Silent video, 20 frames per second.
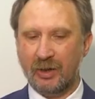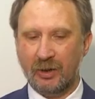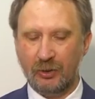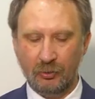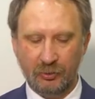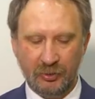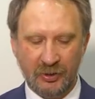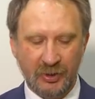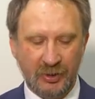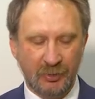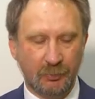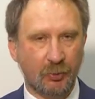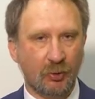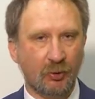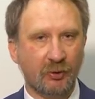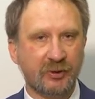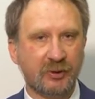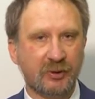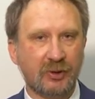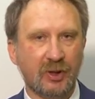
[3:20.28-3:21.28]
Люди не
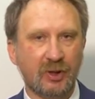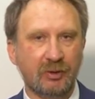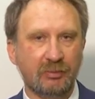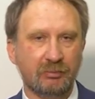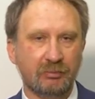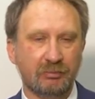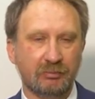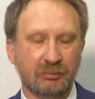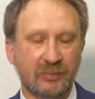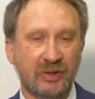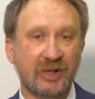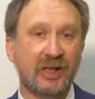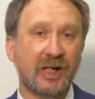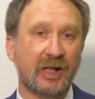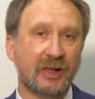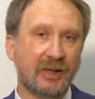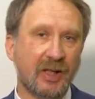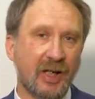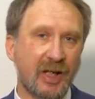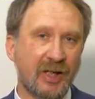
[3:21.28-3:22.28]
просто
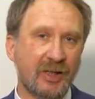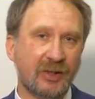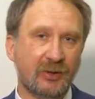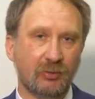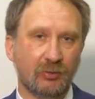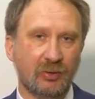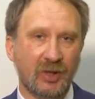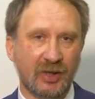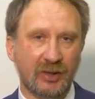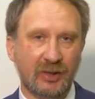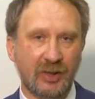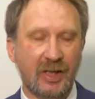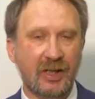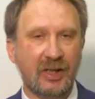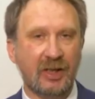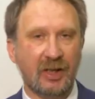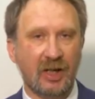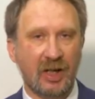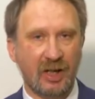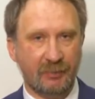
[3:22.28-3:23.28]
догадались,
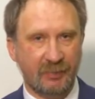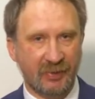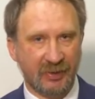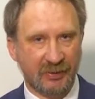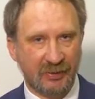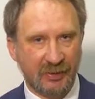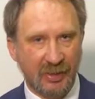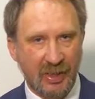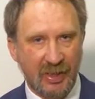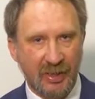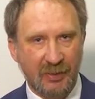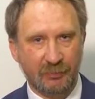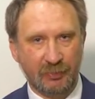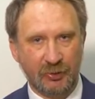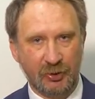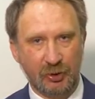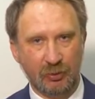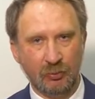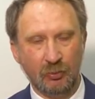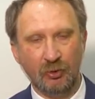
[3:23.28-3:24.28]
угадали, а описали,
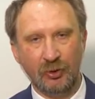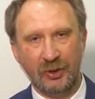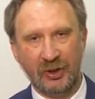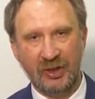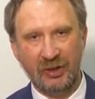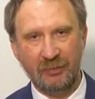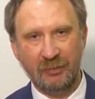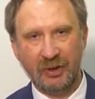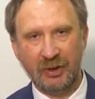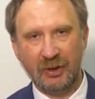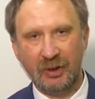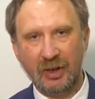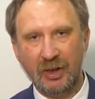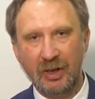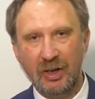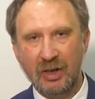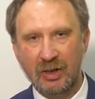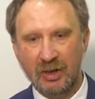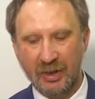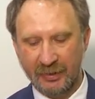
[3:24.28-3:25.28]
почему
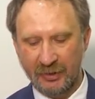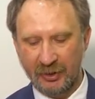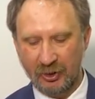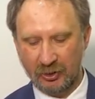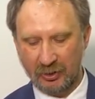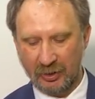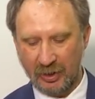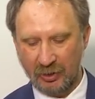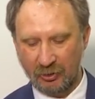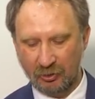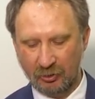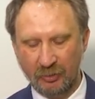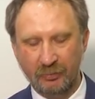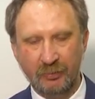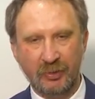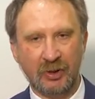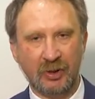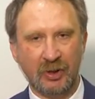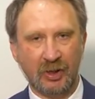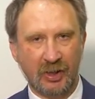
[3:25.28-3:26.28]
именно. Они считают, что
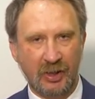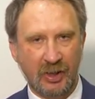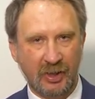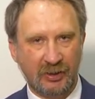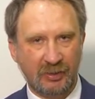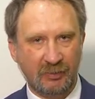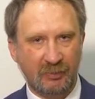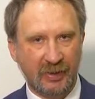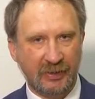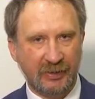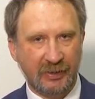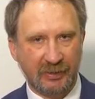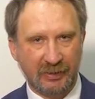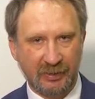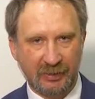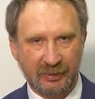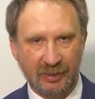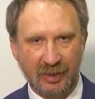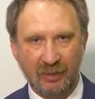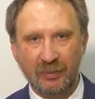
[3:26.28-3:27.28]
именно эта
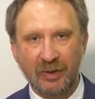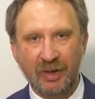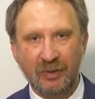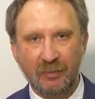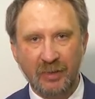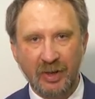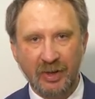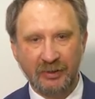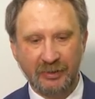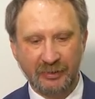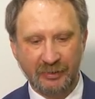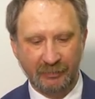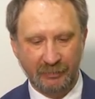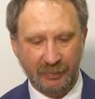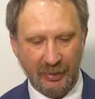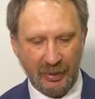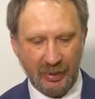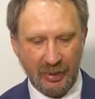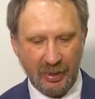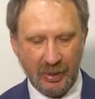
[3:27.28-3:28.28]
монета самая
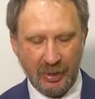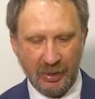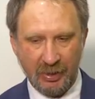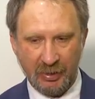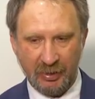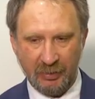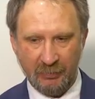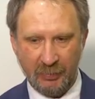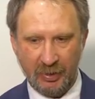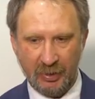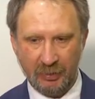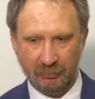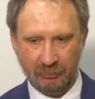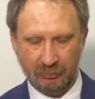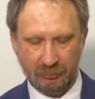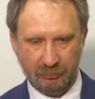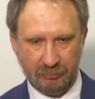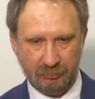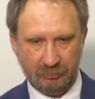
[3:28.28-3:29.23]
массовая. И мы